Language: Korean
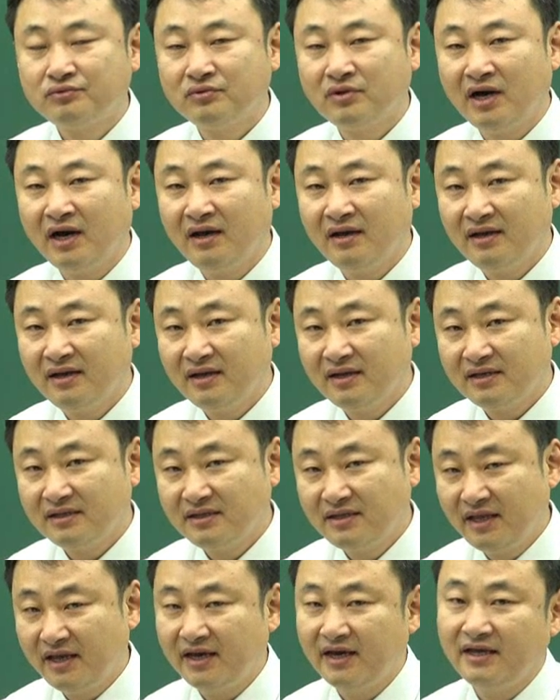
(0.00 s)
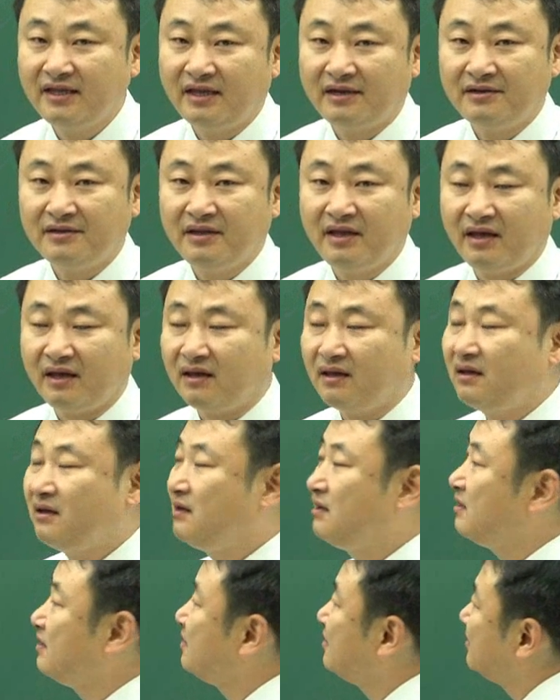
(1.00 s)
부과 되게 되는데
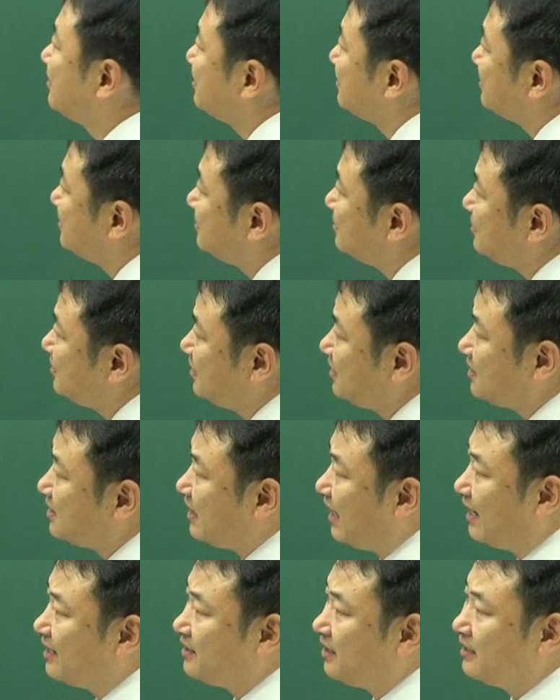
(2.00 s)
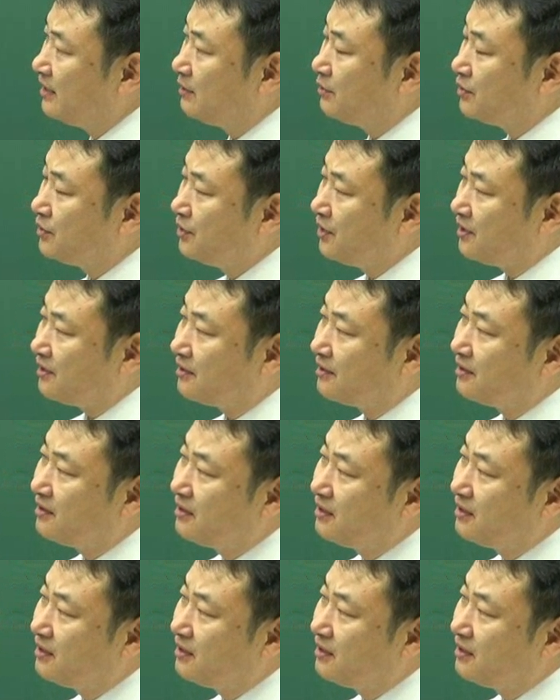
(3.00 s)
등기 가능한 날부터